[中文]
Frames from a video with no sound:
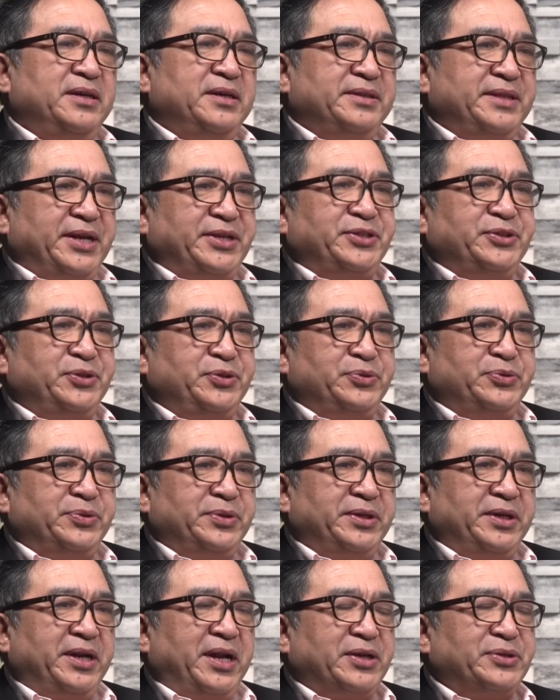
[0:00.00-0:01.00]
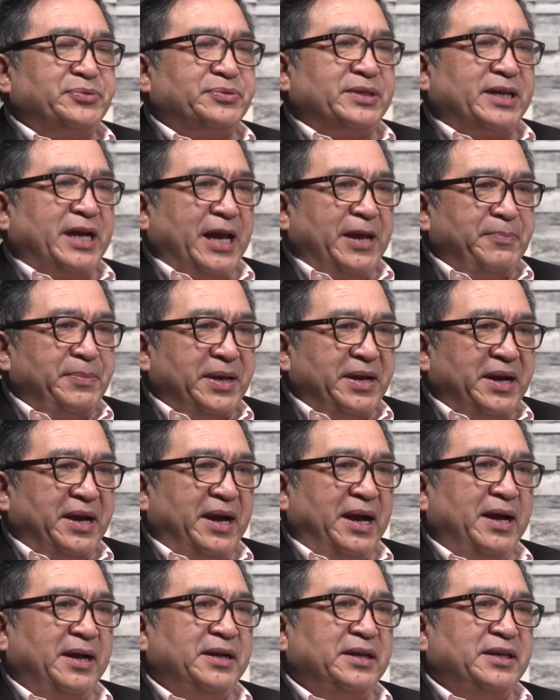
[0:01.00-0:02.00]
但是你说要他去革命
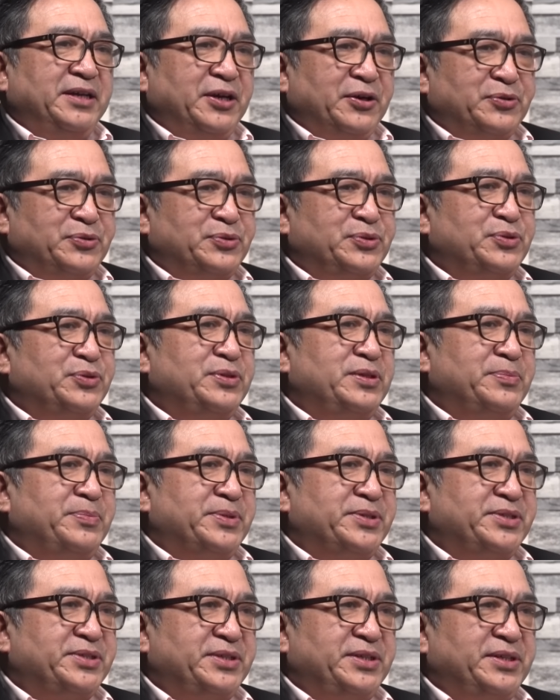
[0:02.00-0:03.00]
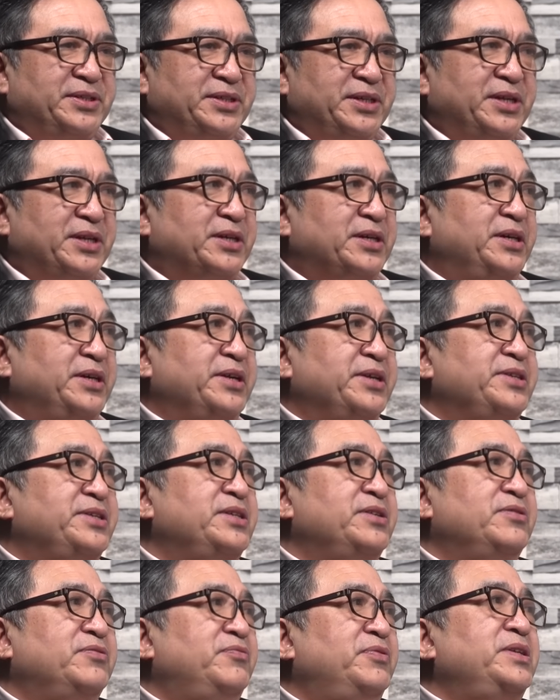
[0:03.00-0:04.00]
啊，要去做什么事情，这种可能
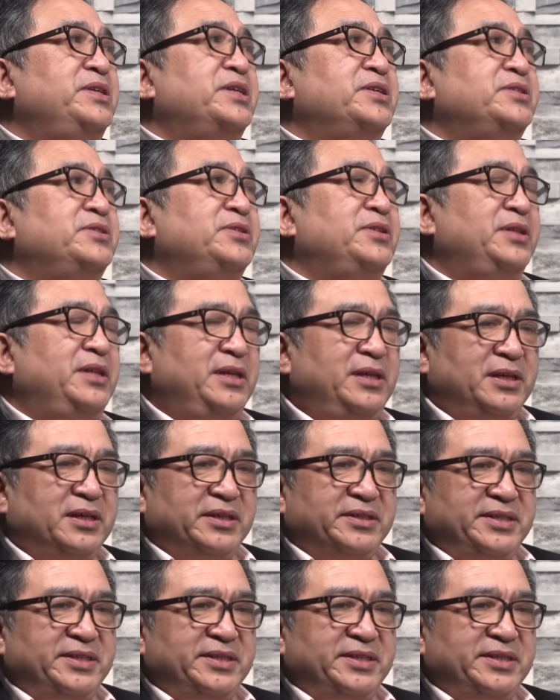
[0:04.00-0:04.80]
性非常之低。